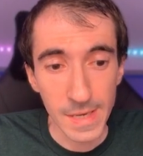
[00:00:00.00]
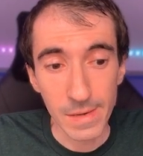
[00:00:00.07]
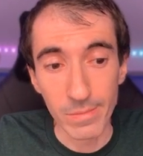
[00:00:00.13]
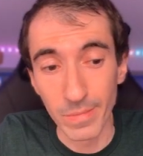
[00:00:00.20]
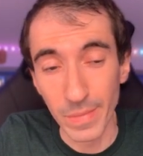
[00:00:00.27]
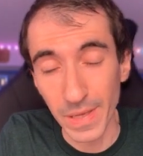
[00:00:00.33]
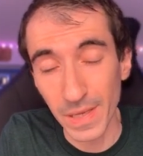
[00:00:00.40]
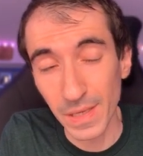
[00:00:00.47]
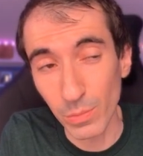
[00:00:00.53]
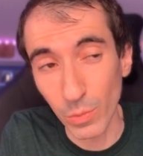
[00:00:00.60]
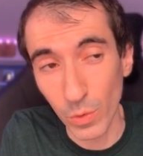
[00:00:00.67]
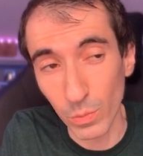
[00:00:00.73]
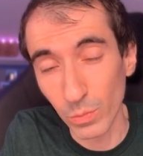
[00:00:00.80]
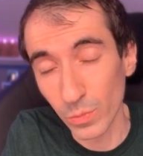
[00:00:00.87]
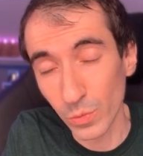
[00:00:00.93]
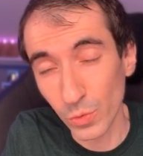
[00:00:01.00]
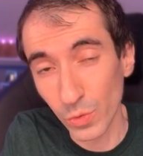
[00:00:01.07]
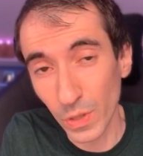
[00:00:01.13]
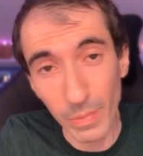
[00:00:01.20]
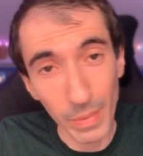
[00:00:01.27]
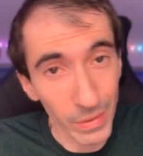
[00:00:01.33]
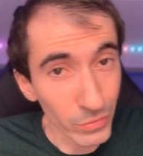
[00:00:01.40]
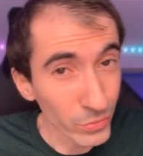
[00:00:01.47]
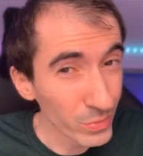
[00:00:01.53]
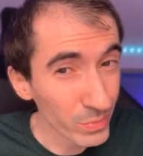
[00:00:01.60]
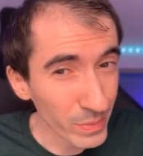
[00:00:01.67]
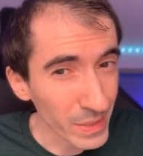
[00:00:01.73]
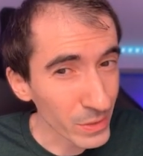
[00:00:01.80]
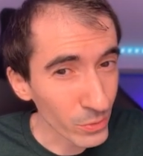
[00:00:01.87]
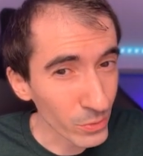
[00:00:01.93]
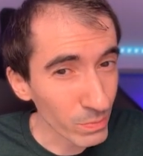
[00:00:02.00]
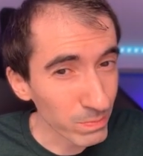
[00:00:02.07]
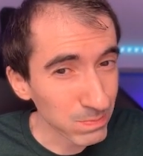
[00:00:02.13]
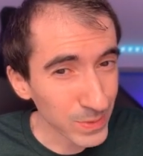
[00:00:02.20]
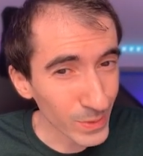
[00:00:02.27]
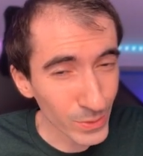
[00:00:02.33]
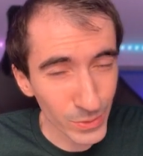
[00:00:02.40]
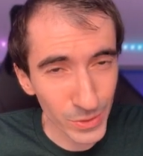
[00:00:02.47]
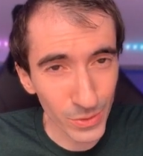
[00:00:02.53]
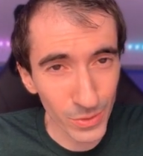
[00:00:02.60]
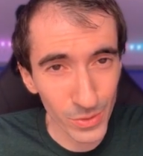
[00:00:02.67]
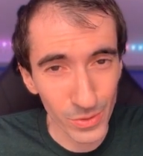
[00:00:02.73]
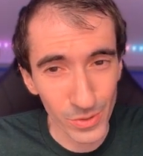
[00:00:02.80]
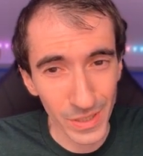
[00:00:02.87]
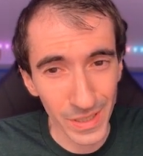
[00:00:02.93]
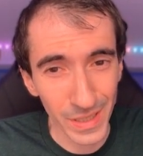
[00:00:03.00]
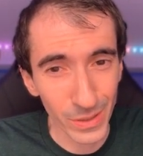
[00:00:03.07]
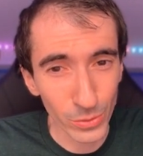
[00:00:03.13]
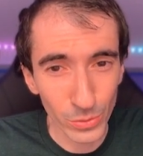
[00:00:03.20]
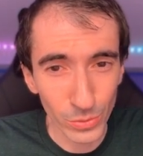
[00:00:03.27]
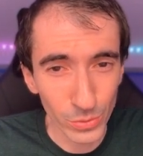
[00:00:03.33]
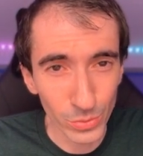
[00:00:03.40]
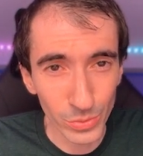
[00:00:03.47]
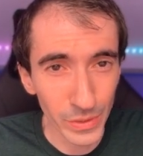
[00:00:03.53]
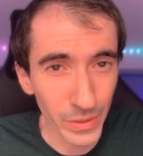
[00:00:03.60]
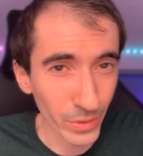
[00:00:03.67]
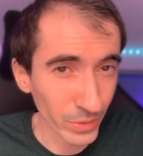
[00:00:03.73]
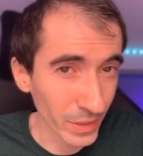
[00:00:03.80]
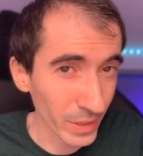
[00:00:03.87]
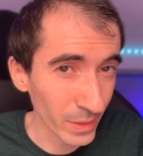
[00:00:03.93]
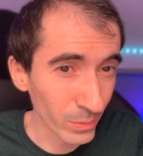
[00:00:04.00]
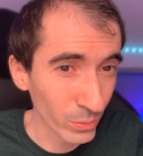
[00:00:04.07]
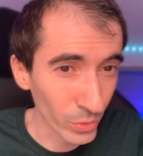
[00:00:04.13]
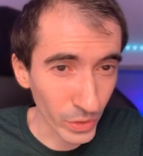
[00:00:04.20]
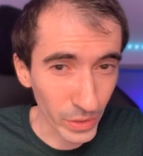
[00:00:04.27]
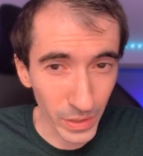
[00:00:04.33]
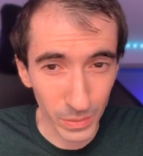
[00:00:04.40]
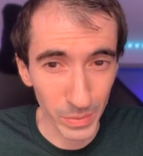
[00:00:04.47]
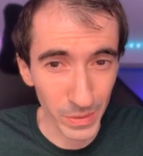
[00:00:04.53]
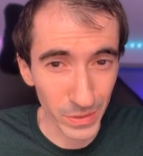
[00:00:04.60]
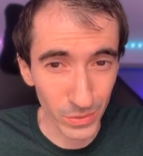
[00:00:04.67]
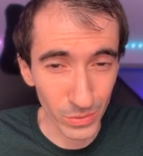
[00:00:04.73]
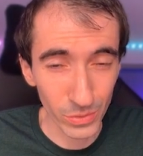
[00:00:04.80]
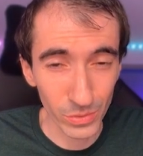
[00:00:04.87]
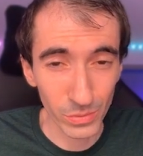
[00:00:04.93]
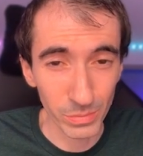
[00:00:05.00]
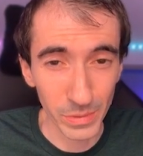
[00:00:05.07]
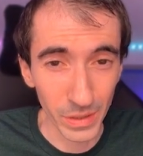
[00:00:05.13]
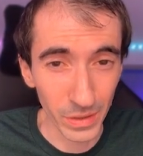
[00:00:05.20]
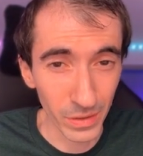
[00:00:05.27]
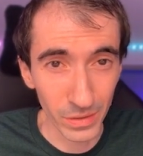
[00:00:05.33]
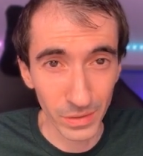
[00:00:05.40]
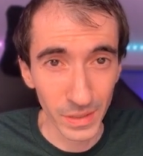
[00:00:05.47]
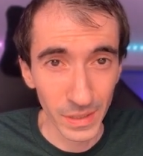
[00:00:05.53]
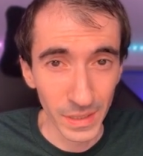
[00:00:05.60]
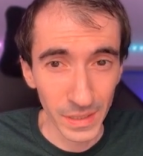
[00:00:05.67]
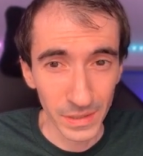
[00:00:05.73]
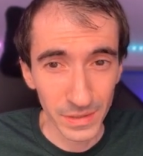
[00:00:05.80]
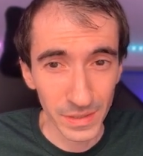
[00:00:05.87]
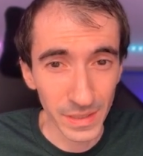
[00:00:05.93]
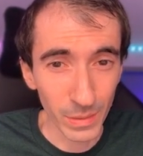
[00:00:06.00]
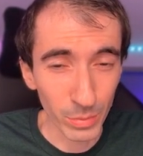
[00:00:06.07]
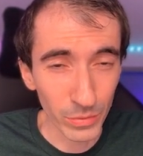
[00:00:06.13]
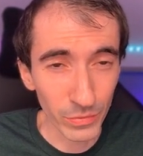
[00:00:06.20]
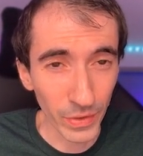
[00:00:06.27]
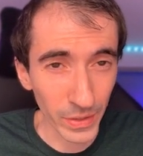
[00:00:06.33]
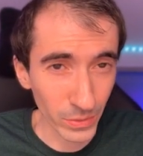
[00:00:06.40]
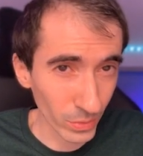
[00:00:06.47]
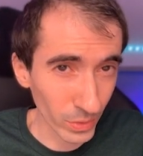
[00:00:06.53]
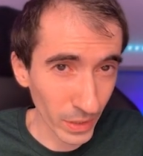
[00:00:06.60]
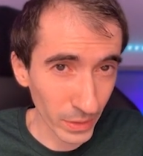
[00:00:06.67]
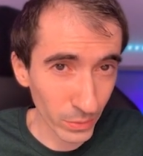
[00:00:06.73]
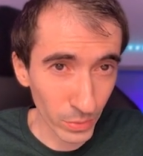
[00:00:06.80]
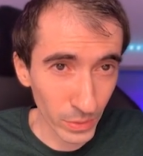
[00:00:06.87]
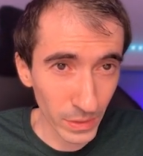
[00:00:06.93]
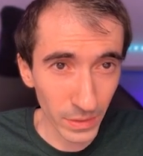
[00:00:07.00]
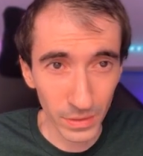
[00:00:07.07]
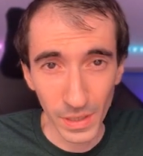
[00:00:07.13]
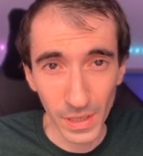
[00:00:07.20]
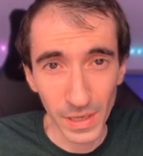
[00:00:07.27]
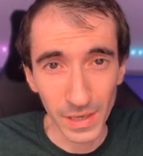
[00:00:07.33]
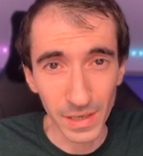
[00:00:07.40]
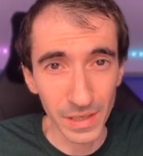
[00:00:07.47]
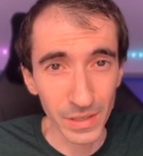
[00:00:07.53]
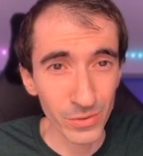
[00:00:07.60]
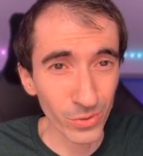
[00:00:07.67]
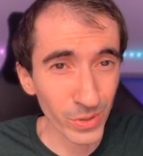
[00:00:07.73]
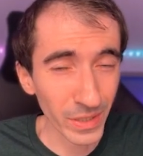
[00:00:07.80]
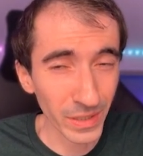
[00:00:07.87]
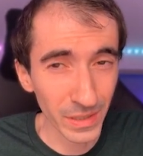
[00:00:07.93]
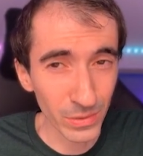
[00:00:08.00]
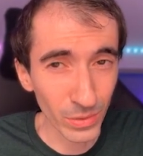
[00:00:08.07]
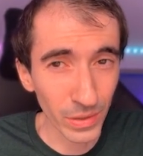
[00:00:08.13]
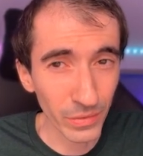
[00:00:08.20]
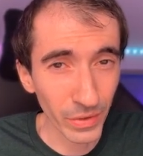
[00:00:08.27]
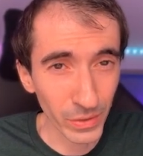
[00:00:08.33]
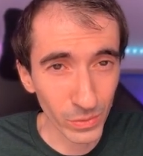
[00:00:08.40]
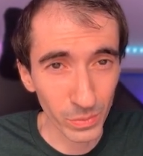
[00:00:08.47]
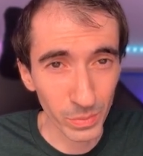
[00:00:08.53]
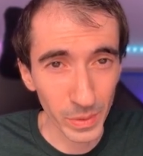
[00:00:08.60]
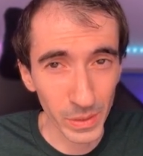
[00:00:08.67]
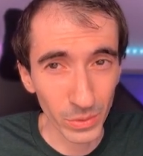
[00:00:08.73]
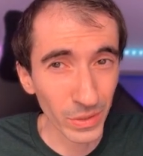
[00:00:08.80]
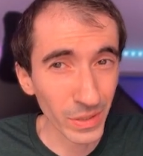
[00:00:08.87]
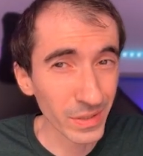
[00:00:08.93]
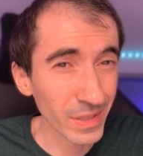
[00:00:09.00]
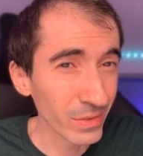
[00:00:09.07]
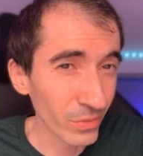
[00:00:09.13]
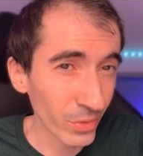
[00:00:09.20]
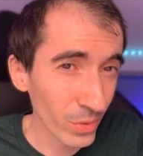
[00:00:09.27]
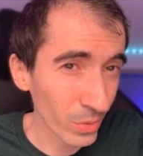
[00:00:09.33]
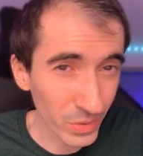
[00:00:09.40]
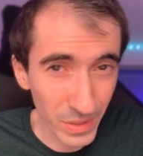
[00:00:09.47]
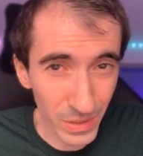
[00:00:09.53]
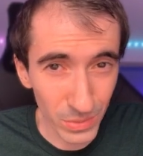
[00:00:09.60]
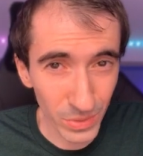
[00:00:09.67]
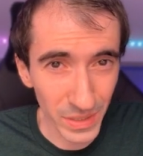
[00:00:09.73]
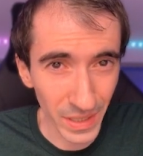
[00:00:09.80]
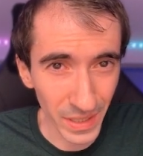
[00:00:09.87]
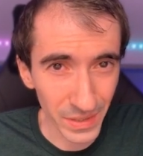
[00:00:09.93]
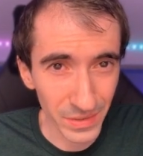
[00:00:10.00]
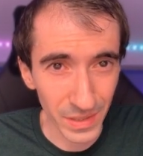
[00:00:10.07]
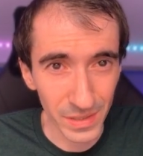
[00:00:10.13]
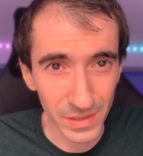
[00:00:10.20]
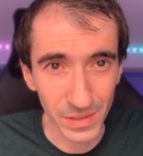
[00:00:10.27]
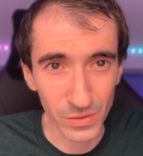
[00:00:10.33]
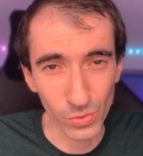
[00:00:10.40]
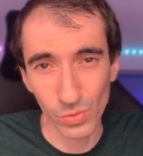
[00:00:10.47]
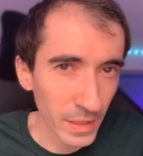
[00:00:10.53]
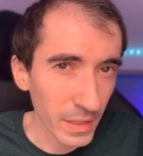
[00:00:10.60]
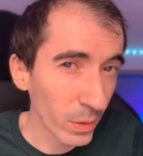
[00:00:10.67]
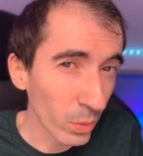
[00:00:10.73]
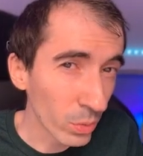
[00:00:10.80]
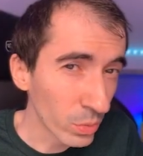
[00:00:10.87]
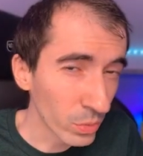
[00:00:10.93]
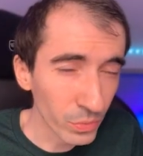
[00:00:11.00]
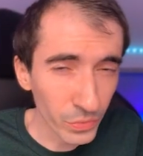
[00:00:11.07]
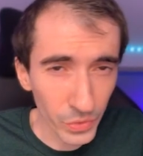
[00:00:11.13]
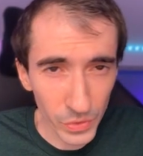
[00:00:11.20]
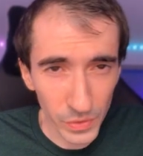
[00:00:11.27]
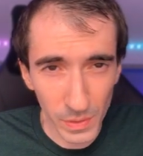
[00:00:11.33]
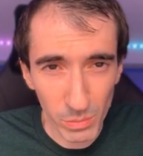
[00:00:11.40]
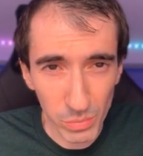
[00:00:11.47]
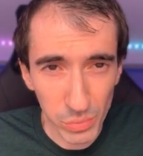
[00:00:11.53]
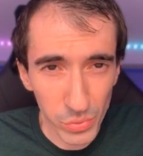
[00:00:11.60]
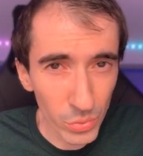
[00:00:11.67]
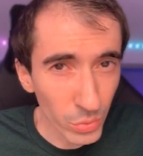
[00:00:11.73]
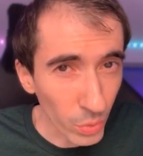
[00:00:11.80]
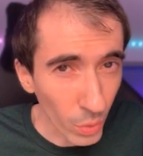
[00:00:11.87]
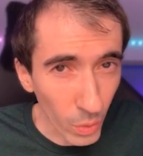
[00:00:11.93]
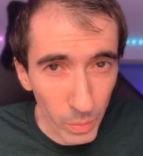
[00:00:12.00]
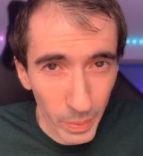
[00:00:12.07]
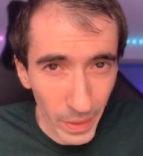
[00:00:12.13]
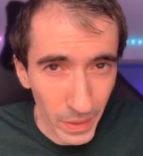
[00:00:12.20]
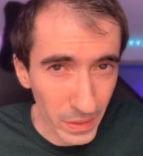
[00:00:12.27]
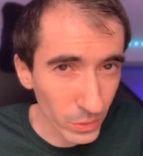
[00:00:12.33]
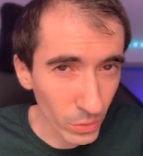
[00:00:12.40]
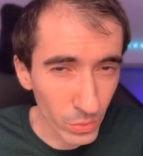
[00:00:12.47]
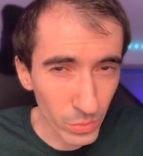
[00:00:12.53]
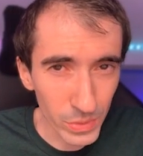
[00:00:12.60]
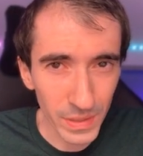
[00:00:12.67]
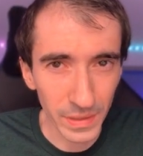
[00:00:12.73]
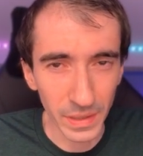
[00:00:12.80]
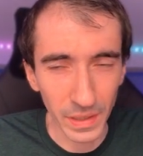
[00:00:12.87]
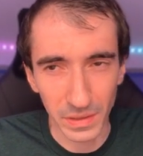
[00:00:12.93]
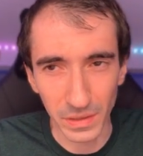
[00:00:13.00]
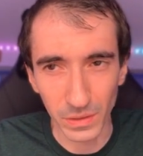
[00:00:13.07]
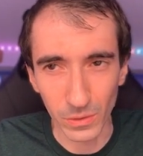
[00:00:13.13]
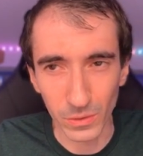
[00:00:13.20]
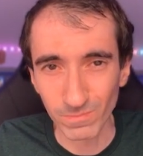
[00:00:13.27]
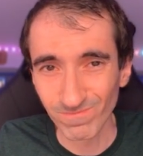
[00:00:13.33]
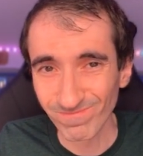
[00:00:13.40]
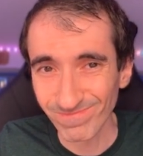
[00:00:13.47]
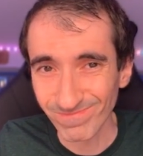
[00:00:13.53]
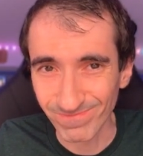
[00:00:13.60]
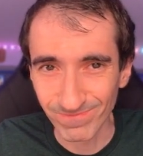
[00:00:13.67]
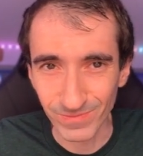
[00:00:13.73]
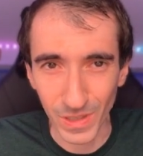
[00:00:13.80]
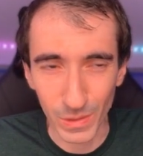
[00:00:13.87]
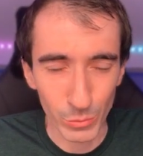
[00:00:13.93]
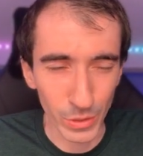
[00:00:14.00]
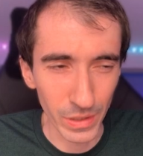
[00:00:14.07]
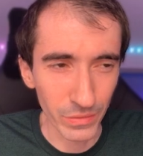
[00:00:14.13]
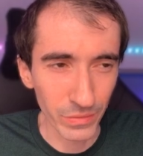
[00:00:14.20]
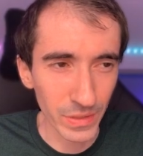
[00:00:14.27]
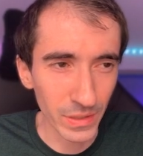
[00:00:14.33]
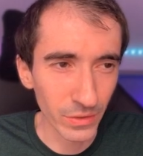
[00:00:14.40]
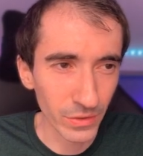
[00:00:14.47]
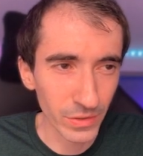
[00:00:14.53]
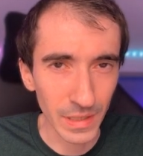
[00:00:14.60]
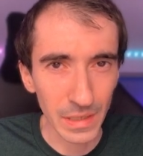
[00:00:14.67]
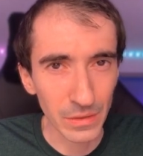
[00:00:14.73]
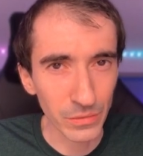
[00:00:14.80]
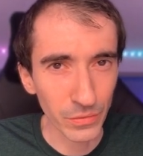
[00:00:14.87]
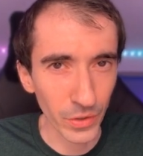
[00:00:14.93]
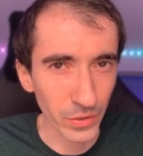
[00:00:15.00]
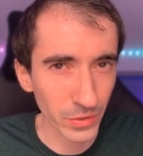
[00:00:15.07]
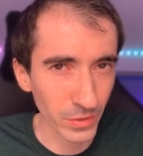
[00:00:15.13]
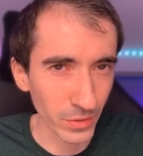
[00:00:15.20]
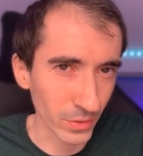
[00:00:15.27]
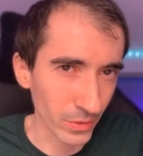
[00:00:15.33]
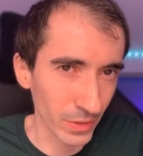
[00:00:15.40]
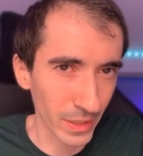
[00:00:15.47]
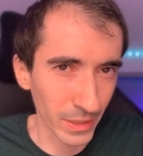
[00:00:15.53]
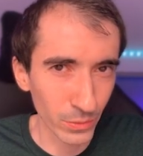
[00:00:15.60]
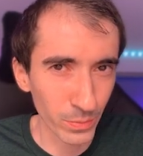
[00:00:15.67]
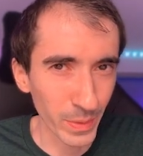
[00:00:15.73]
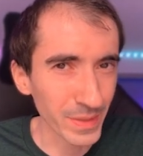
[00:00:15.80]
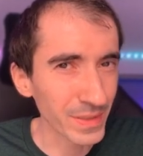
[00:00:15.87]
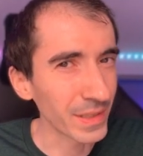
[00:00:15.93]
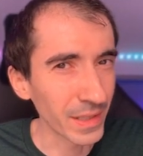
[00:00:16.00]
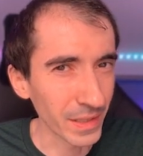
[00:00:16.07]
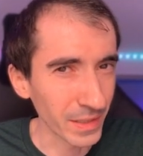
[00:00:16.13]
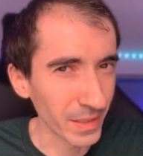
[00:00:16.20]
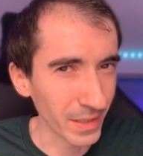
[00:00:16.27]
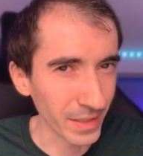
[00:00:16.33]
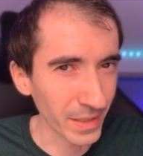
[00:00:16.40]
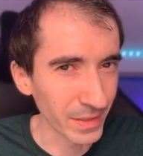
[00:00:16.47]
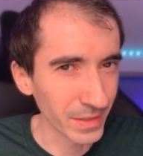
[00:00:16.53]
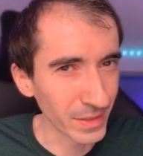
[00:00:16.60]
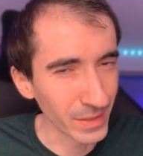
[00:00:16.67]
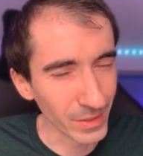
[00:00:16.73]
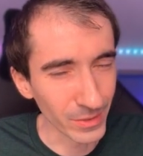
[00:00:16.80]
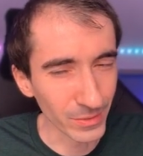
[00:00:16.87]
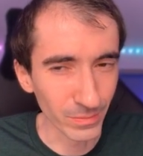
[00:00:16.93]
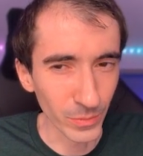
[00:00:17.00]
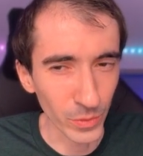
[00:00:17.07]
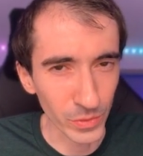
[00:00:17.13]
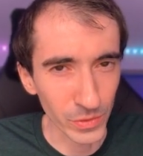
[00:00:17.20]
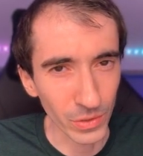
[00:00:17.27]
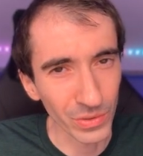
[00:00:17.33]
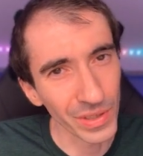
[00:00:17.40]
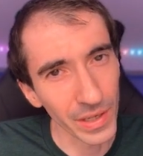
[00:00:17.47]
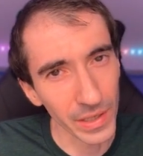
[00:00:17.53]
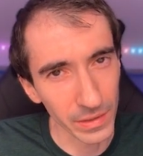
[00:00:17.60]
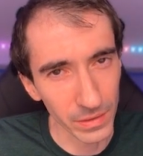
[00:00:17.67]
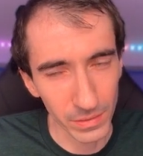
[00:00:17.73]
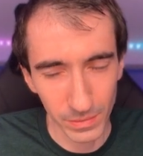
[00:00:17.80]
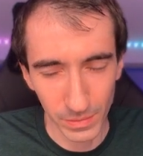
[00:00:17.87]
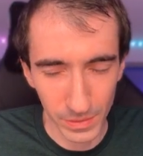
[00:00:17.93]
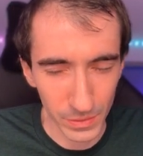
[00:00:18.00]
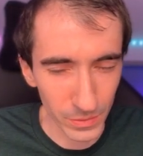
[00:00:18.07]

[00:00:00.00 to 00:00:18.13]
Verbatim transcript: Mais bon, je ne sais pas vous, mais je pense que Heroku est en train de mourir parce que, bien, s'il n'y a plus de version gratuite, les gens qui étaient sur la version payante, est-ce qu'ils vont continuer d'y rester, sachant que Heroku faisait plus trop parler de lui ces derniers temps hmm, À mon avis, euh, Salesforce euh, a dû passer derrière et a dit euh, Bon, ça, on arrête.